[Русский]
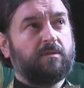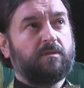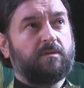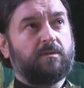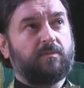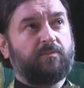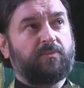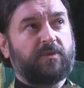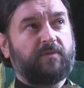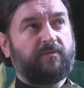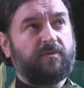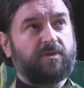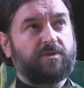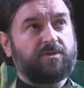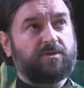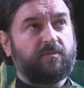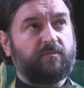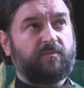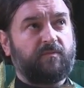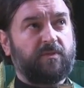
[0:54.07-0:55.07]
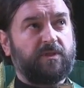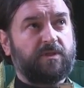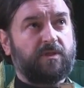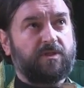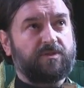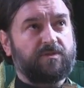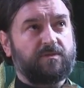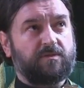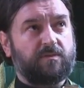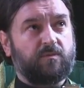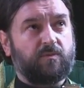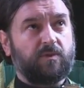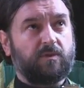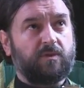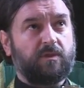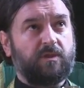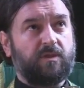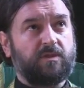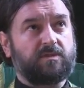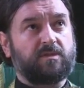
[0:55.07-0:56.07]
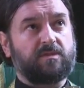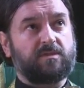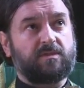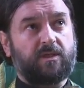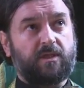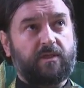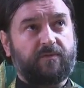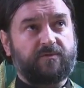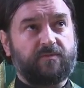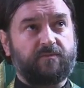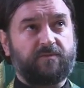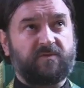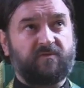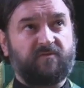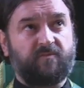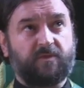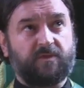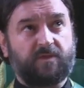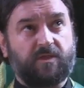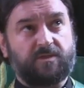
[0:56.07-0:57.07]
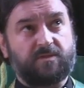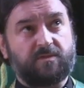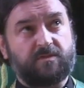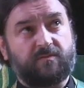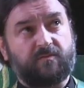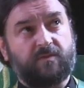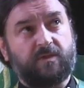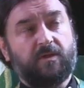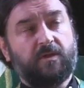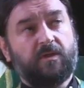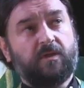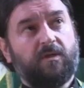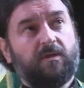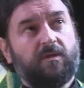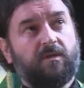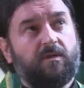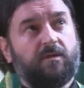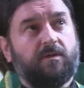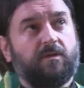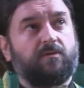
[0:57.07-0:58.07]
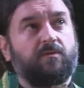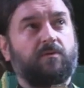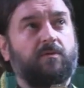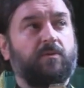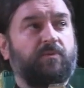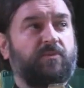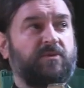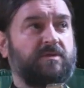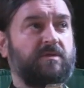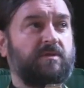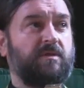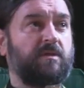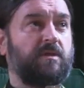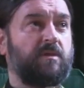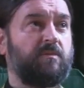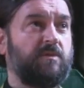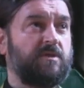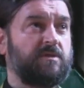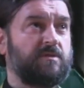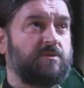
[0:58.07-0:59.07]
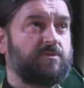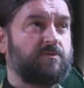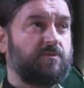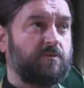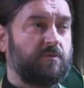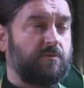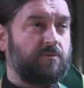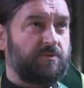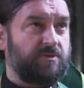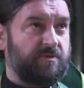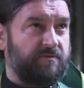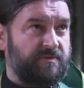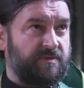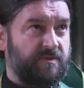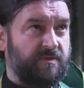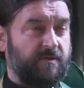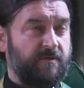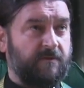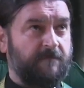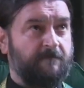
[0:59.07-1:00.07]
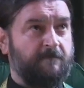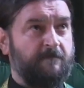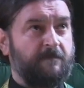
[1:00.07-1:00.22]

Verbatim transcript: э, проведшем в монашестве много лет, состарившемся в монашестве, и которого посетила мысль, что он лучше всех.